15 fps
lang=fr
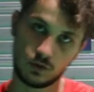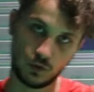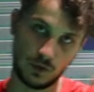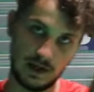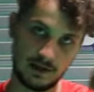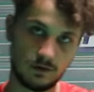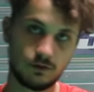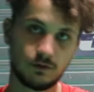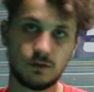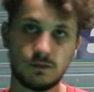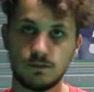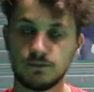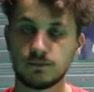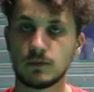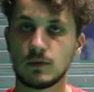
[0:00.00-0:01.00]
sur l'attente,
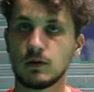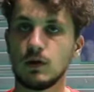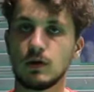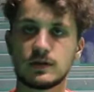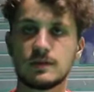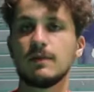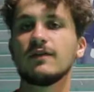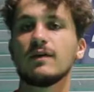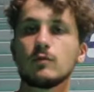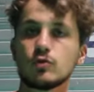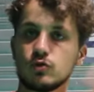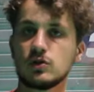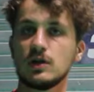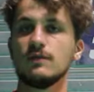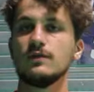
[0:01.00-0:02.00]
Là, c'est pas vraiment le
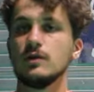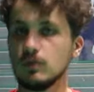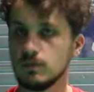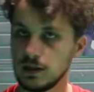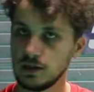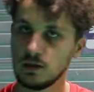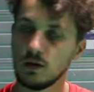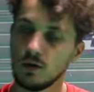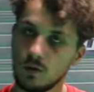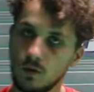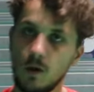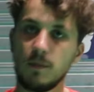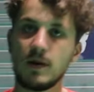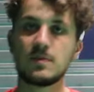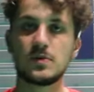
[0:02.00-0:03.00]
sujet de la vidéo, mais
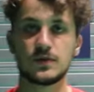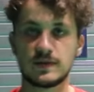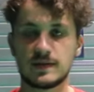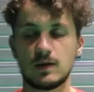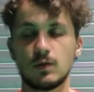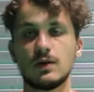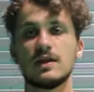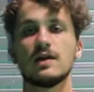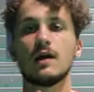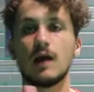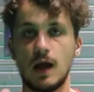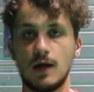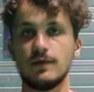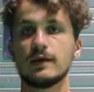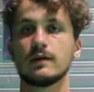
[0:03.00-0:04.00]
on en parle parce que c'est en lien
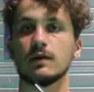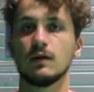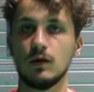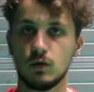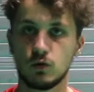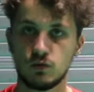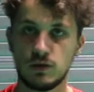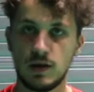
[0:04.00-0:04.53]
avec euh, le coup